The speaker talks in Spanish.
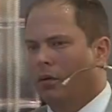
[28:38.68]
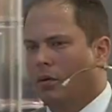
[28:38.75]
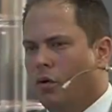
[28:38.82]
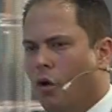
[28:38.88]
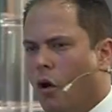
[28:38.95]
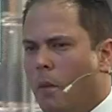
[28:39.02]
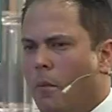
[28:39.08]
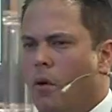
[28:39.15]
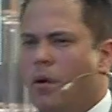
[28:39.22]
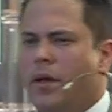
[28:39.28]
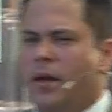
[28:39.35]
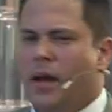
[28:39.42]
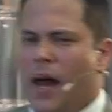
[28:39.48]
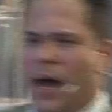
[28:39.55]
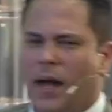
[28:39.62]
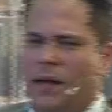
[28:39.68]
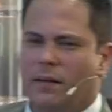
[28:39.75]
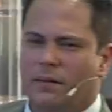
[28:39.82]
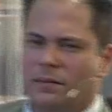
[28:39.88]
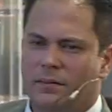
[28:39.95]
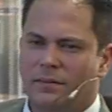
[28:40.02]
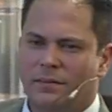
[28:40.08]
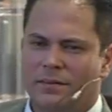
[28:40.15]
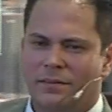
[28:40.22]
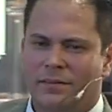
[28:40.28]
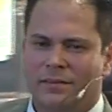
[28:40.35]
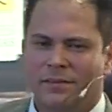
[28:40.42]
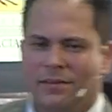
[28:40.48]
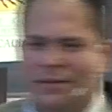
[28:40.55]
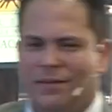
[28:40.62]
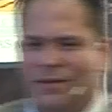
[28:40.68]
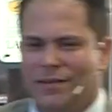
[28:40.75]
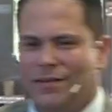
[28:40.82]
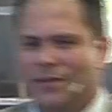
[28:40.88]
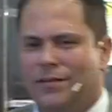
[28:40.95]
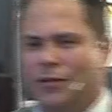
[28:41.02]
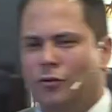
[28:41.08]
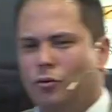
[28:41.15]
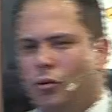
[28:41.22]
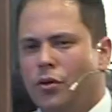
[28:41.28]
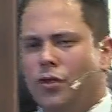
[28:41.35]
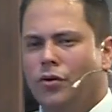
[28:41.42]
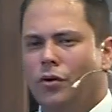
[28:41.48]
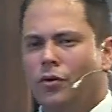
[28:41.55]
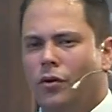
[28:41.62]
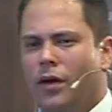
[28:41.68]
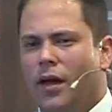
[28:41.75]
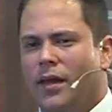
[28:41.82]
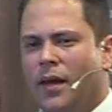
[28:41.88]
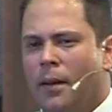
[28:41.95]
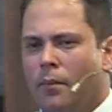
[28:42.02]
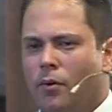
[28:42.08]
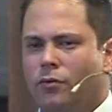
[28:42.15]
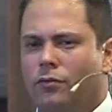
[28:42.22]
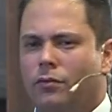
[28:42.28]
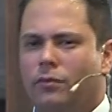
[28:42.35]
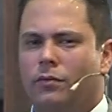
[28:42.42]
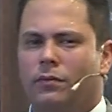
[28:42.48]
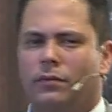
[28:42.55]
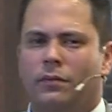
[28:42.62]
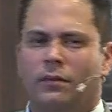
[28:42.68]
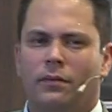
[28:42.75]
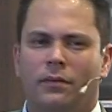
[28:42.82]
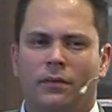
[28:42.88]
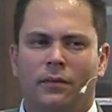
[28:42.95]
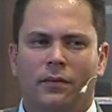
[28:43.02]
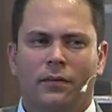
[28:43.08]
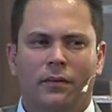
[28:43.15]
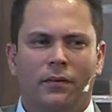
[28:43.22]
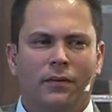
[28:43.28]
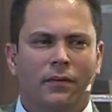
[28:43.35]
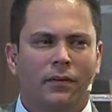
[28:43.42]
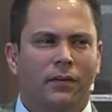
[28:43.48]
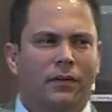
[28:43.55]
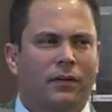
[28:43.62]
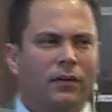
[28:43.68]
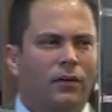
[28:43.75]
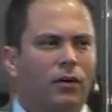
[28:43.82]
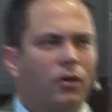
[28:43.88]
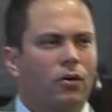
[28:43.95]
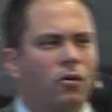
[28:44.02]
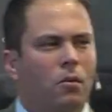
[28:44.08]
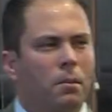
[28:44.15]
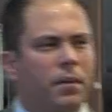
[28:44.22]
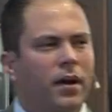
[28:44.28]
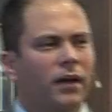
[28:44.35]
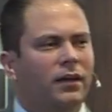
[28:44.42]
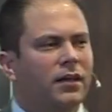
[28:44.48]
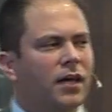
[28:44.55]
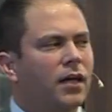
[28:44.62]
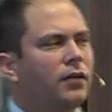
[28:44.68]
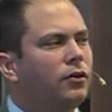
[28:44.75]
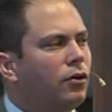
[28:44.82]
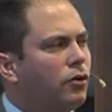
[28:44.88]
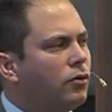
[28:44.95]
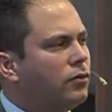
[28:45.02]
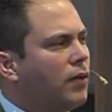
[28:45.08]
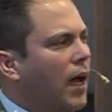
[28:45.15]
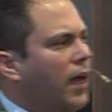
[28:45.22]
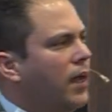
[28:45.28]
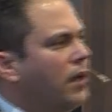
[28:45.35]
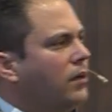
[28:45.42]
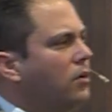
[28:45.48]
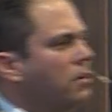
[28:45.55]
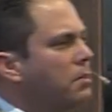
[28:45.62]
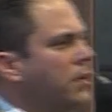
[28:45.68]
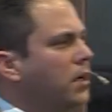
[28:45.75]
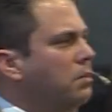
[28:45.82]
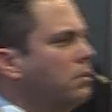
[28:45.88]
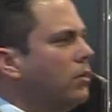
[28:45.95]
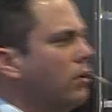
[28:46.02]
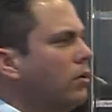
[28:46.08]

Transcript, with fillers: ¿Cómo irán si tú y yo nos quedamos convirtiéndonos a ellos mismos?